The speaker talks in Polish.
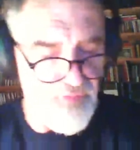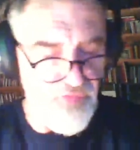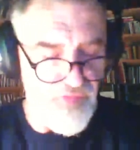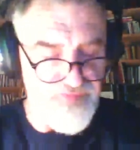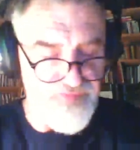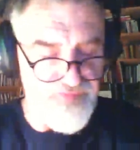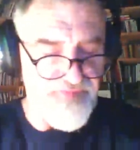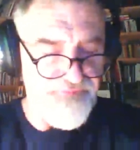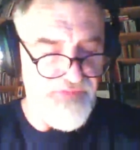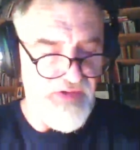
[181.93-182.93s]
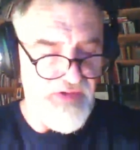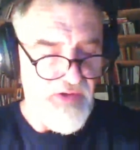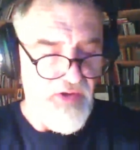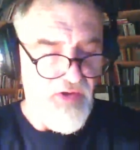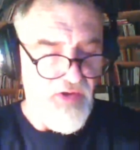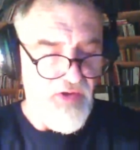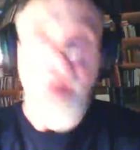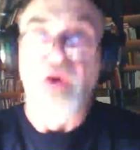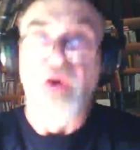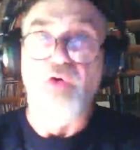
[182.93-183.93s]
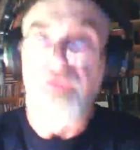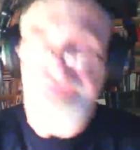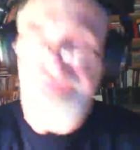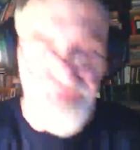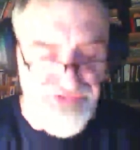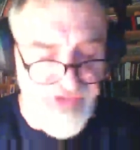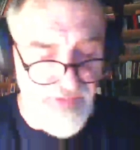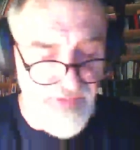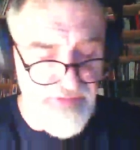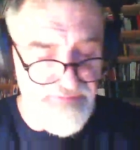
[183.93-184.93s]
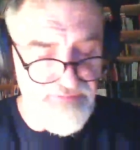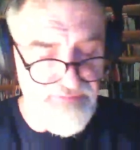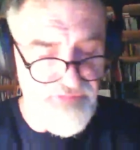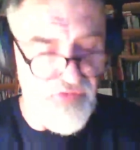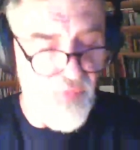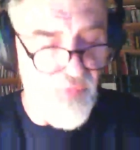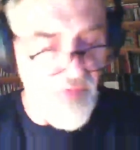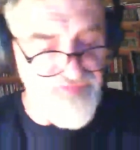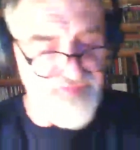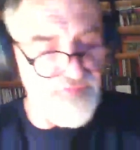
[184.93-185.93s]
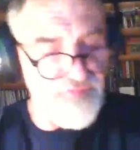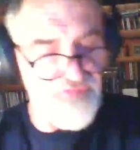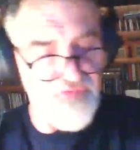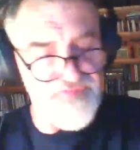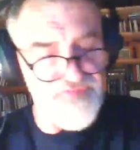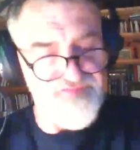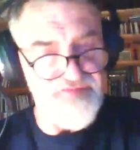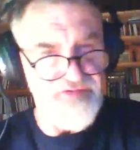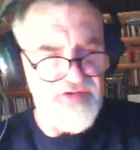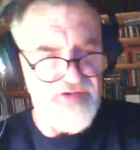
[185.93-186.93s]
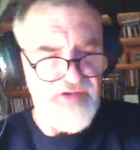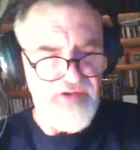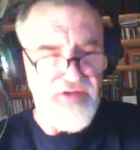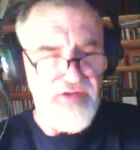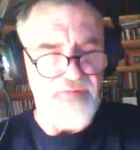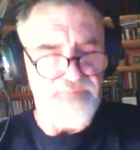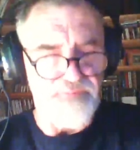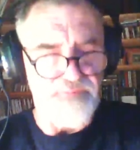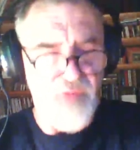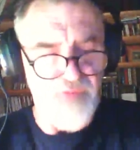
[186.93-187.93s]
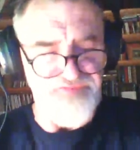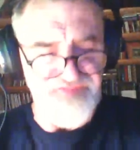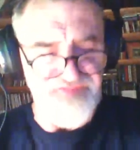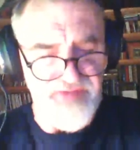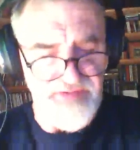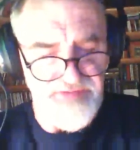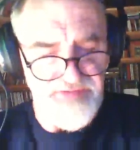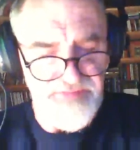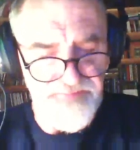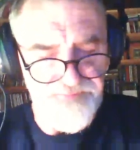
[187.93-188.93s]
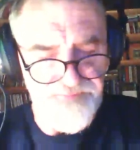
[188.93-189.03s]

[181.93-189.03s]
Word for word: mu głos. Usłyszałem głos mówiący: Powstań.